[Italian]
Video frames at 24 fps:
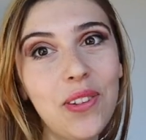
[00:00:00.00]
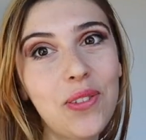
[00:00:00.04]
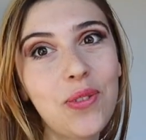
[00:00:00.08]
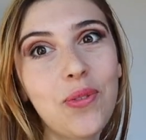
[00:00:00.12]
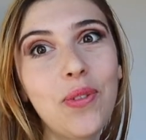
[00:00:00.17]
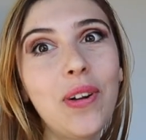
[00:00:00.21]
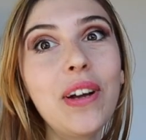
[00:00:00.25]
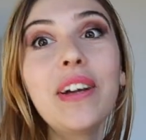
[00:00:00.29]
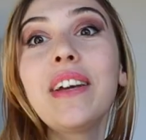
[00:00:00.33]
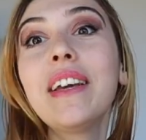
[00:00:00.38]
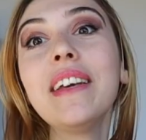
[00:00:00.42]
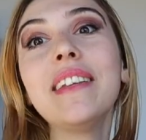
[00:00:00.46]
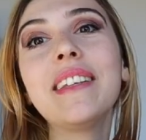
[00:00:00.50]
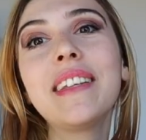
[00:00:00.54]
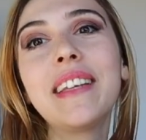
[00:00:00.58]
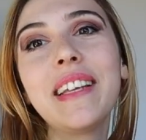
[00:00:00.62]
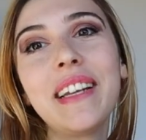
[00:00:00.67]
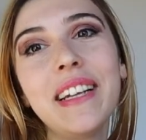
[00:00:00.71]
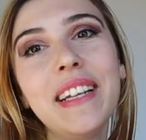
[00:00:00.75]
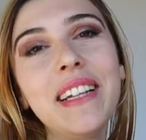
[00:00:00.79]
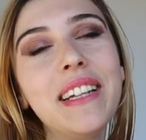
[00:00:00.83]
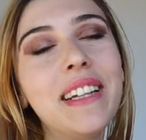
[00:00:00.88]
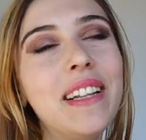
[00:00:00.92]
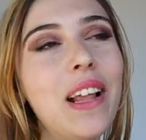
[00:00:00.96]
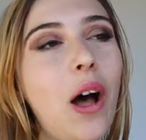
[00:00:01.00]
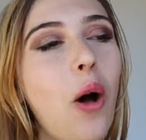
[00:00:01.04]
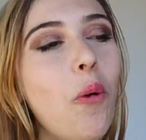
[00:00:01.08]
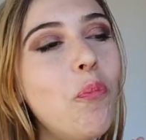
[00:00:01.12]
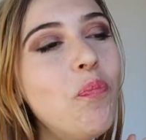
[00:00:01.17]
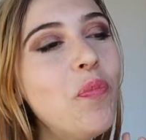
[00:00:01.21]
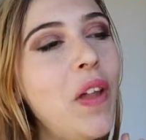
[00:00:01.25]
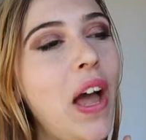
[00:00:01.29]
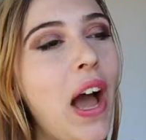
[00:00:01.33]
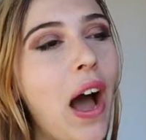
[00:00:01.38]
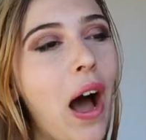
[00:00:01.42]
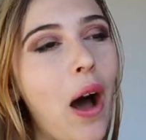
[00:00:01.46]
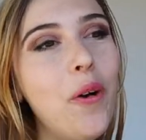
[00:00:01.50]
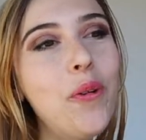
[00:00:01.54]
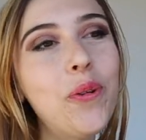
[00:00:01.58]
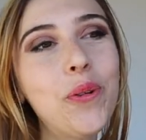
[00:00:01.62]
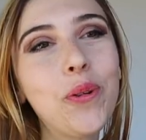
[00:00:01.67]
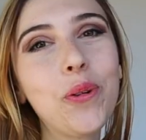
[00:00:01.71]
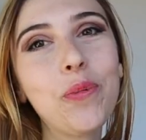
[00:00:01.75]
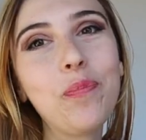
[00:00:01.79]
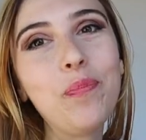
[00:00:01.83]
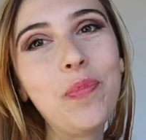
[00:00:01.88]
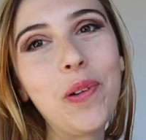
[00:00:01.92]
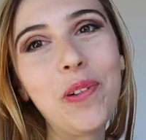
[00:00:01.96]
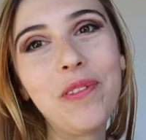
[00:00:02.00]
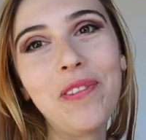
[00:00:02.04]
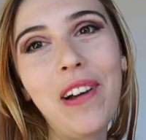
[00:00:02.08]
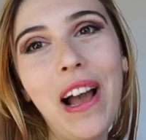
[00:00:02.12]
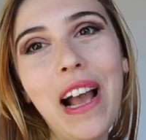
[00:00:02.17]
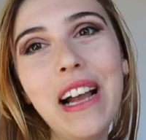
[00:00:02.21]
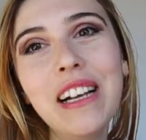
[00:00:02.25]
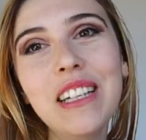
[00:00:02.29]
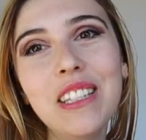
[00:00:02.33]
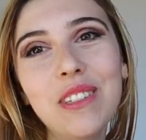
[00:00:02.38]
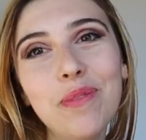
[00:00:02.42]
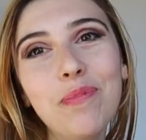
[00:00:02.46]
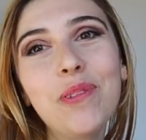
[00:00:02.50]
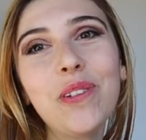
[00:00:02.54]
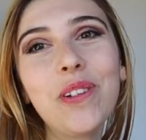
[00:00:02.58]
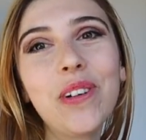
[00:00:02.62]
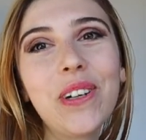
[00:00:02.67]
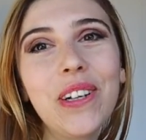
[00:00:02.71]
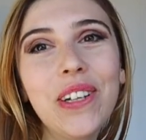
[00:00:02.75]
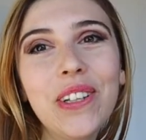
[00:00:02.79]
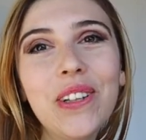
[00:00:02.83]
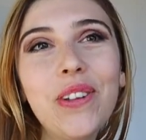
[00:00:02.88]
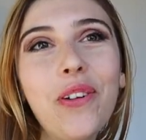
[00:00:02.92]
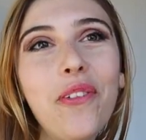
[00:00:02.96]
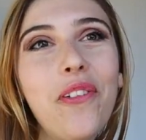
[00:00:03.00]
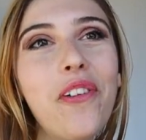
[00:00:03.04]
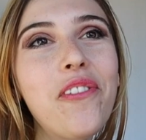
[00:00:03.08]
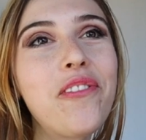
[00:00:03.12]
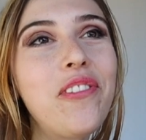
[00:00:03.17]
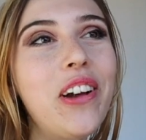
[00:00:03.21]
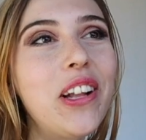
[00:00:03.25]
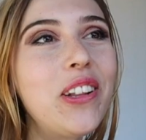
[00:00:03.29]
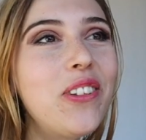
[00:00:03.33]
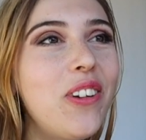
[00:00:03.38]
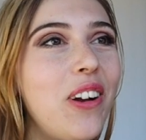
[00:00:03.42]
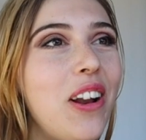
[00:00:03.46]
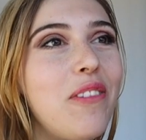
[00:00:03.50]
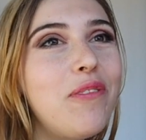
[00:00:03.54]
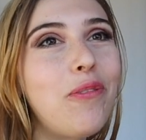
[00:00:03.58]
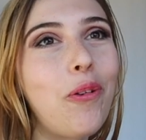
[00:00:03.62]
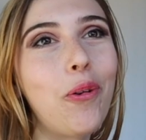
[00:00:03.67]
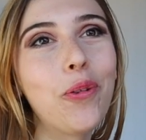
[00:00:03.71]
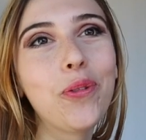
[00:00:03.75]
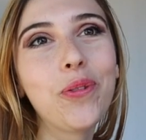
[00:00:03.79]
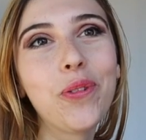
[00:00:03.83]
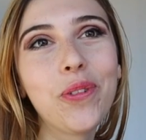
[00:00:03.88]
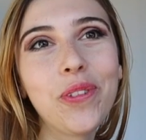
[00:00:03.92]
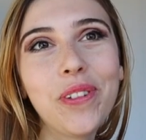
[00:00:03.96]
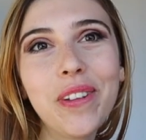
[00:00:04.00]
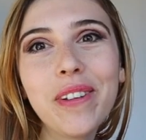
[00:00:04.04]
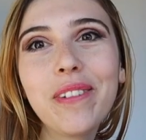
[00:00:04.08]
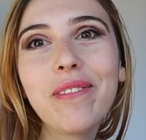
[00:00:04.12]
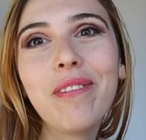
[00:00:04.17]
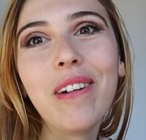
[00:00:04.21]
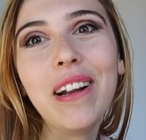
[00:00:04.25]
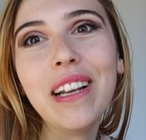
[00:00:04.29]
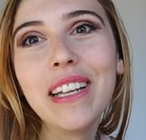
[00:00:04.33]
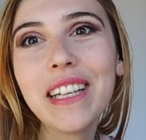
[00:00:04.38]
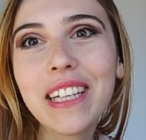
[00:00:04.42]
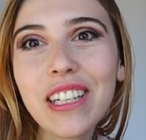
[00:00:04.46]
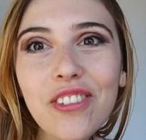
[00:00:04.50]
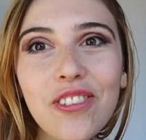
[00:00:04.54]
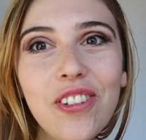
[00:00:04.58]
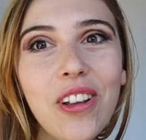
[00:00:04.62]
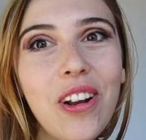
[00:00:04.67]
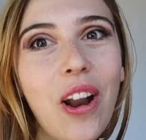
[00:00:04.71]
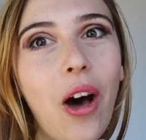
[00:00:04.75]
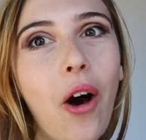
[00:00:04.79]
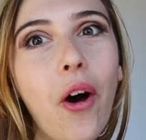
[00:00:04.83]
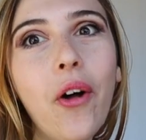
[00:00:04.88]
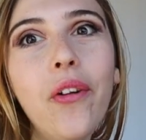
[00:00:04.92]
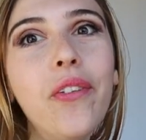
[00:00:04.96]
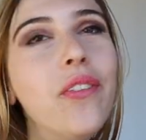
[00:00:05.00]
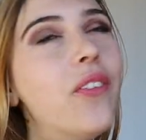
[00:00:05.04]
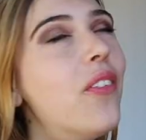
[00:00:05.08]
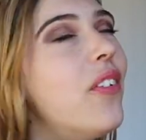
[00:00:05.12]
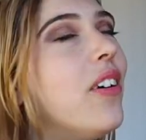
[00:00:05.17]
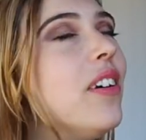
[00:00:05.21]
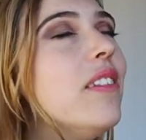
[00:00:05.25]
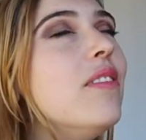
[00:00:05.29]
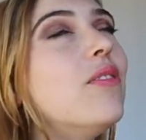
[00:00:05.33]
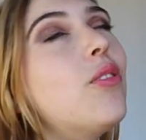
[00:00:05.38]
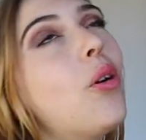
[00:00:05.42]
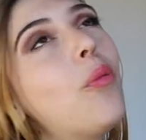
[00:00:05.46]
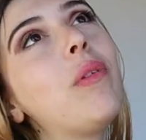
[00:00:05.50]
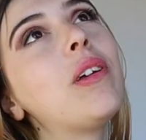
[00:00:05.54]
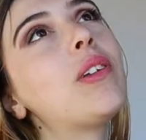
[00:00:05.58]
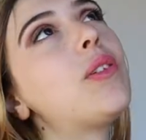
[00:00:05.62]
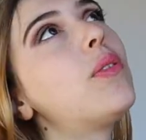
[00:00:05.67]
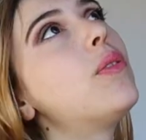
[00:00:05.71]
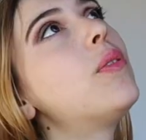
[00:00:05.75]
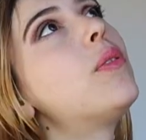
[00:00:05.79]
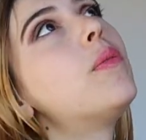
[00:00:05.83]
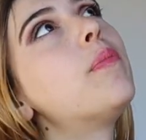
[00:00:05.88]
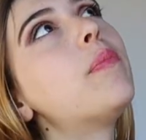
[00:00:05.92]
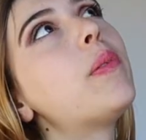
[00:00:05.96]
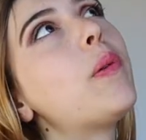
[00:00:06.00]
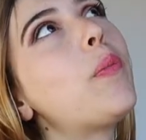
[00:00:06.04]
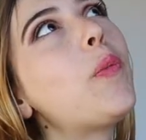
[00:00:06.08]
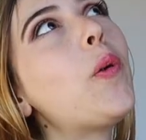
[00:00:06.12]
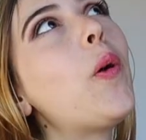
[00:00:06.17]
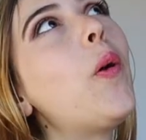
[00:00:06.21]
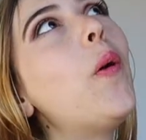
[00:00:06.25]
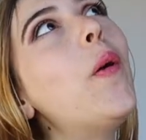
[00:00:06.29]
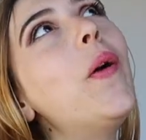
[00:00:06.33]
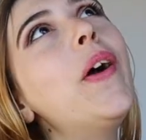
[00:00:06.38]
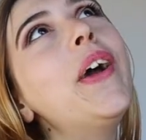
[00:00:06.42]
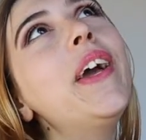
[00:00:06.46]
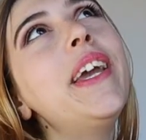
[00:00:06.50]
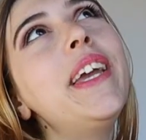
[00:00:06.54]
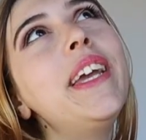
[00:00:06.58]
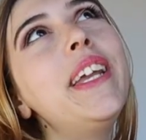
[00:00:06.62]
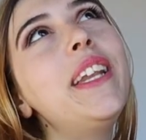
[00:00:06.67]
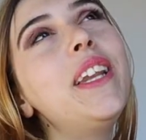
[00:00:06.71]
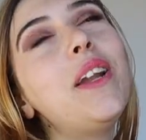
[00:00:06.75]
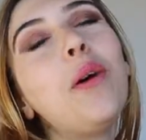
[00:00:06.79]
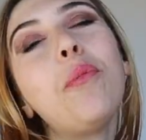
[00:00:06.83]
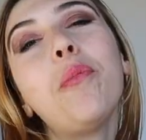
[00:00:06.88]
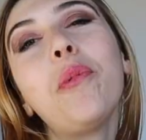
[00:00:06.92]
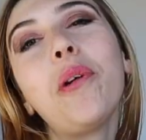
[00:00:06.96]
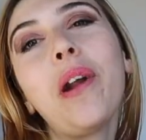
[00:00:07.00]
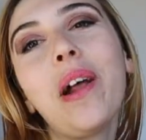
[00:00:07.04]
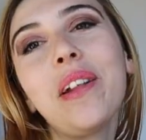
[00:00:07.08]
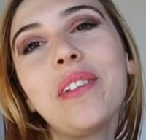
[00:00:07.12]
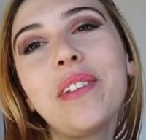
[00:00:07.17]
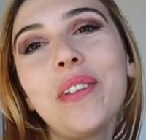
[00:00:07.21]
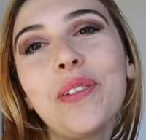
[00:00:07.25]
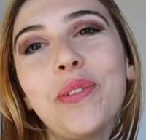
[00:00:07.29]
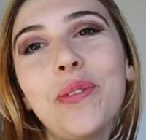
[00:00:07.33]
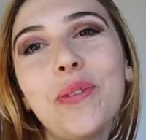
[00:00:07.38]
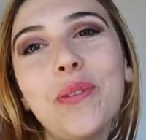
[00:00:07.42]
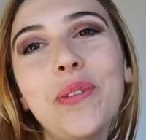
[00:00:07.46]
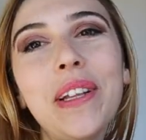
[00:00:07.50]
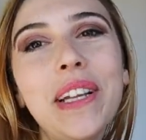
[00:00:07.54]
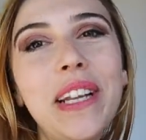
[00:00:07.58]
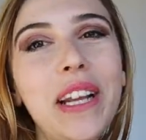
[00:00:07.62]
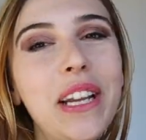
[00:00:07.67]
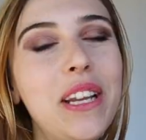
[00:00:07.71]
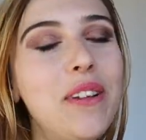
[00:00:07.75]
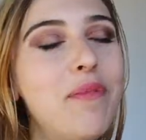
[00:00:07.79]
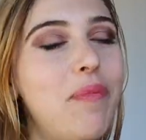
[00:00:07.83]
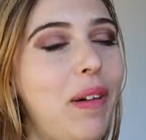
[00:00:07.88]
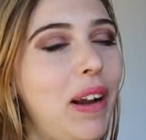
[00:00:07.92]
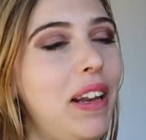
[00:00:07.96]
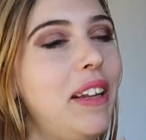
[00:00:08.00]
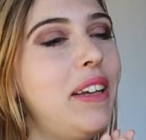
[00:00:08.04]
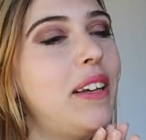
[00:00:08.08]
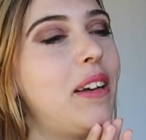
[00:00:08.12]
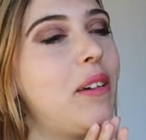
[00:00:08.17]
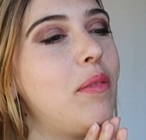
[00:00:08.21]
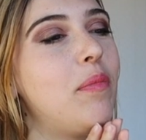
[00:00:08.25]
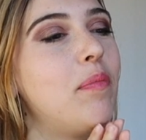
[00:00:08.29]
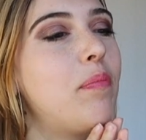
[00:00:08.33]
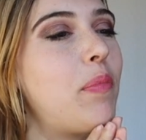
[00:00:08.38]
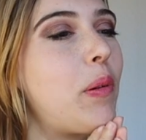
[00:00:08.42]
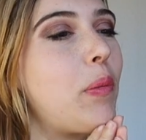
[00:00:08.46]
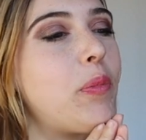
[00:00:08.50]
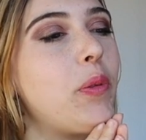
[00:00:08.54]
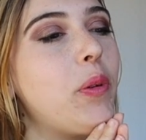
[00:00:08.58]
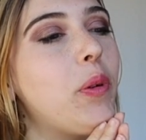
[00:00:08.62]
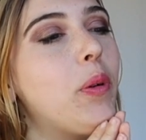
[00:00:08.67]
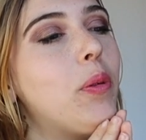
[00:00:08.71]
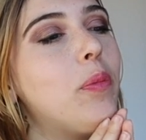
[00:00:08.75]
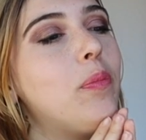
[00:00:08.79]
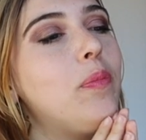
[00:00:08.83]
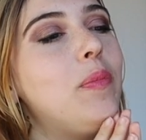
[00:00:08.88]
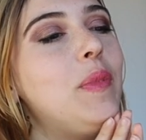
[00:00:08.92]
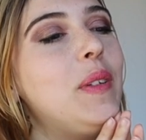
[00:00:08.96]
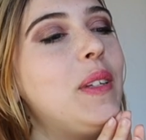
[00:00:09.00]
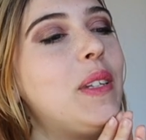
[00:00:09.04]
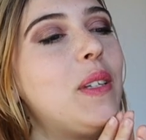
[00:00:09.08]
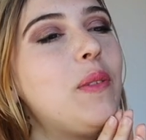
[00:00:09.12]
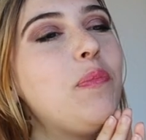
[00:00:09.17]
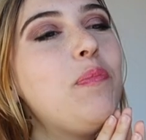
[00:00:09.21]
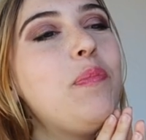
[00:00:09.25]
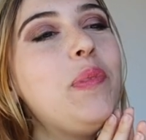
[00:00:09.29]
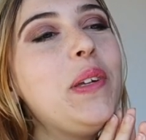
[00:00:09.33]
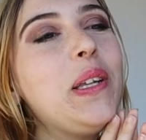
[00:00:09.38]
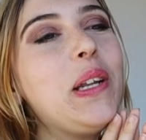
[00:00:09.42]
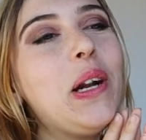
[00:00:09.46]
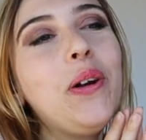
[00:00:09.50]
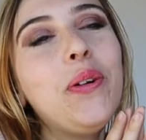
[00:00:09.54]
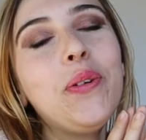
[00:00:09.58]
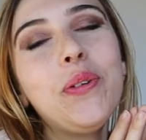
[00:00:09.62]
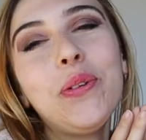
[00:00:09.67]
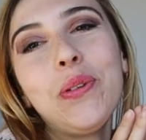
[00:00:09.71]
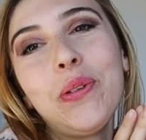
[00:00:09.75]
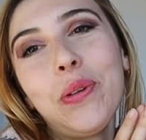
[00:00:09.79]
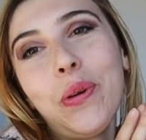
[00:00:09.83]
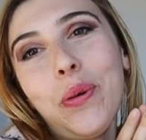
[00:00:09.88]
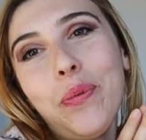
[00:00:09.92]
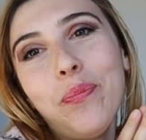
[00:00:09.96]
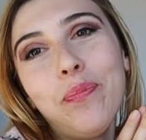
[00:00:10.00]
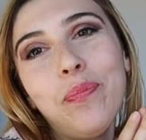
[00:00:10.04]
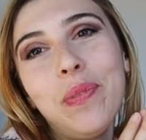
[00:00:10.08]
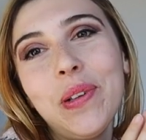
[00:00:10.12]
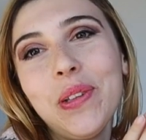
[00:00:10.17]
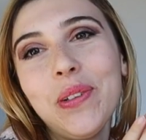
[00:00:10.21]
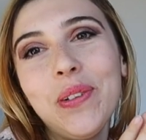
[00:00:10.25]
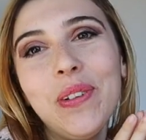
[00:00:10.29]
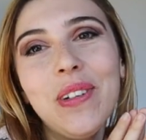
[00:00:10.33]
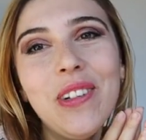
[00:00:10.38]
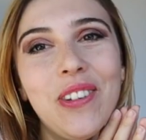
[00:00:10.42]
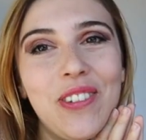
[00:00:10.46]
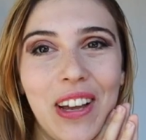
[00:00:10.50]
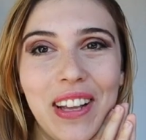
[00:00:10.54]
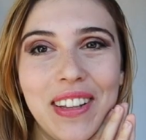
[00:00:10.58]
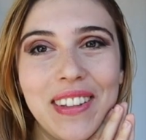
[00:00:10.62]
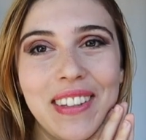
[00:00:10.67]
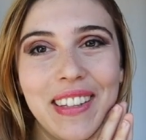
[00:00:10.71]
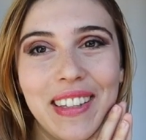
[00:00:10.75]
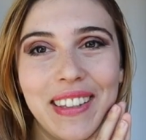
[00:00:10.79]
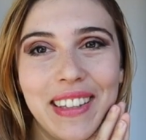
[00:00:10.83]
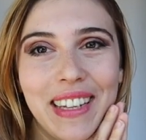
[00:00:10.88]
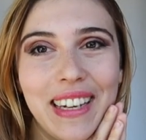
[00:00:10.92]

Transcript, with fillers: sono anche iscritta a un gruppo Facebook dove vedo le foto di quelli che ce l'hanno e insomma sono proprio innamorata, sono degli animali che proprio mi ispirano troppa dolcezza,